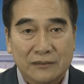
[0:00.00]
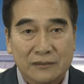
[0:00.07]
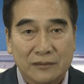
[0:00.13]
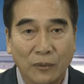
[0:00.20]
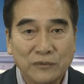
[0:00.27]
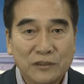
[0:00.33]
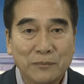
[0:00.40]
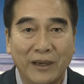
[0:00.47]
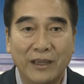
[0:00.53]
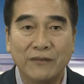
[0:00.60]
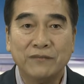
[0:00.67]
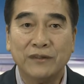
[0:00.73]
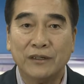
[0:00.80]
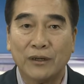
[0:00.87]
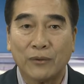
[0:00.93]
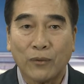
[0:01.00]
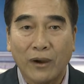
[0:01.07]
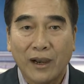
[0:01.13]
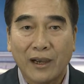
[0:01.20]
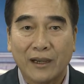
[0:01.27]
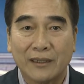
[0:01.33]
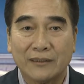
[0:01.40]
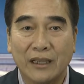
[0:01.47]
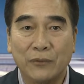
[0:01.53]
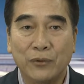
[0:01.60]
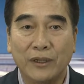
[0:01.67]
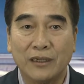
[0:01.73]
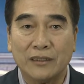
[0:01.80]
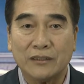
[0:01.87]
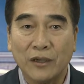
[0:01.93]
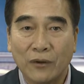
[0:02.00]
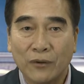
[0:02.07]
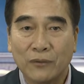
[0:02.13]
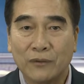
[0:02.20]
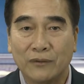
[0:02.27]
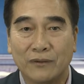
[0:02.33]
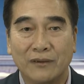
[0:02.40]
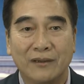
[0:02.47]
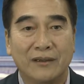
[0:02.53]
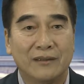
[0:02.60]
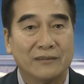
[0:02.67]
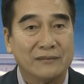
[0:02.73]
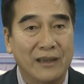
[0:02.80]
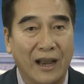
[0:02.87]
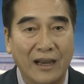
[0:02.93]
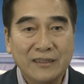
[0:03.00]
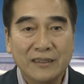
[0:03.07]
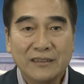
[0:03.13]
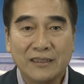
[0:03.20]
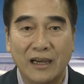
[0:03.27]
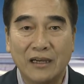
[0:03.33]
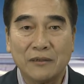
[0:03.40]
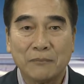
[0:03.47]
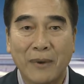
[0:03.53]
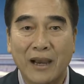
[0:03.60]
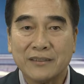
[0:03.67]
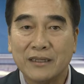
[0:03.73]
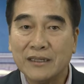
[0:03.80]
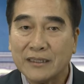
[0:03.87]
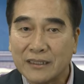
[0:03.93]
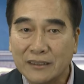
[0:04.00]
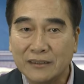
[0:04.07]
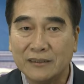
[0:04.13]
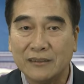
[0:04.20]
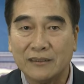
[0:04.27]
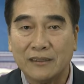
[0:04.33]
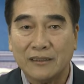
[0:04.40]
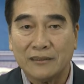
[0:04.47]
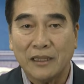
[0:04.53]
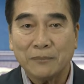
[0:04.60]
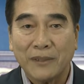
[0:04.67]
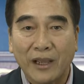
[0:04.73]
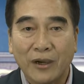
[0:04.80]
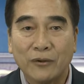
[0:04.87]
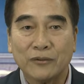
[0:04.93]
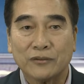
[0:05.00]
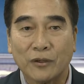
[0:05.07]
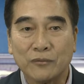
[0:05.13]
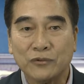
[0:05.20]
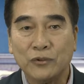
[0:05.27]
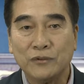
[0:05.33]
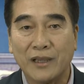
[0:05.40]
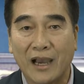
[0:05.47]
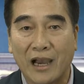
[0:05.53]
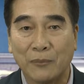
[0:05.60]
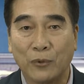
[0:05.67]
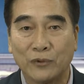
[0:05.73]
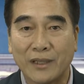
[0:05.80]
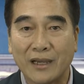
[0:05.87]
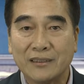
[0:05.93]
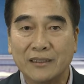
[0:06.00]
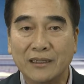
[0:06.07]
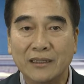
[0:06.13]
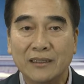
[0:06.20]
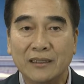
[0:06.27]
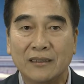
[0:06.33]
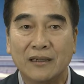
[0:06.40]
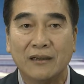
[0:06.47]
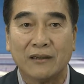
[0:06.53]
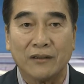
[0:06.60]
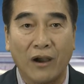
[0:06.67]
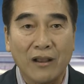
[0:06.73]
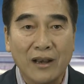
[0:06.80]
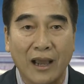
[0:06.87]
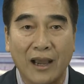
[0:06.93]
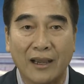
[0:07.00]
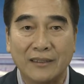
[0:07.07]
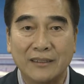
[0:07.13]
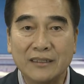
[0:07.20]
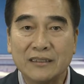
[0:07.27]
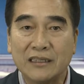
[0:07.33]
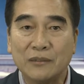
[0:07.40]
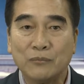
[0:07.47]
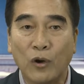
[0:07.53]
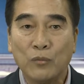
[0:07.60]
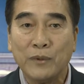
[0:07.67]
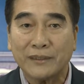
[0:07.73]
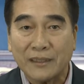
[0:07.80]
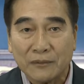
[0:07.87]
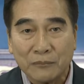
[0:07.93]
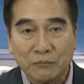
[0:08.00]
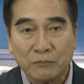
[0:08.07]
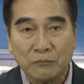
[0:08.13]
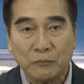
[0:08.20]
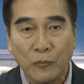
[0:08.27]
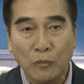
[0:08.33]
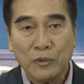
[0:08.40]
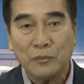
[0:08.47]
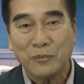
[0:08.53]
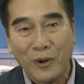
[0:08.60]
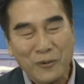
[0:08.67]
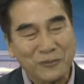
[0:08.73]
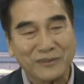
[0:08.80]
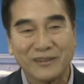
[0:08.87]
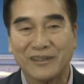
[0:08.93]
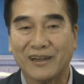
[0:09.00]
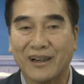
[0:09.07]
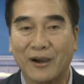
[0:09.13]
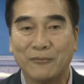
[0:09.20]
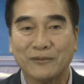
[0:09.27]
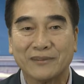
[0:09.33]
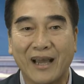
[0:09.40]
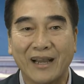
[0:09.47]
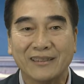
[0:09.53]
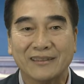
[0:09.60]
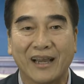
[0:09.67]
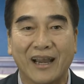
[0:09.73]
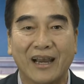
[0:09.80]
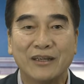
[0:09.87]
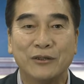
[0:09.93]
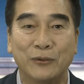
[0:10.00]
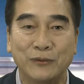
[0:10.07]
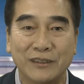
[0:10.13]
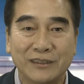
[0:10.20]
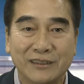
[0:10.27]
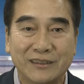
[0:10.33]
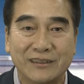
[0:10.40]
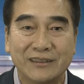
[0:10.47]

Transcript: Trong thứ Bảy vừa qua, Thầy Huyền Châu đã hướng dẫn 3 giới kinh tiếp theo trong Du Già Bồ Tát Giới, đó là giới kinh 41 không tán thán hữu đức,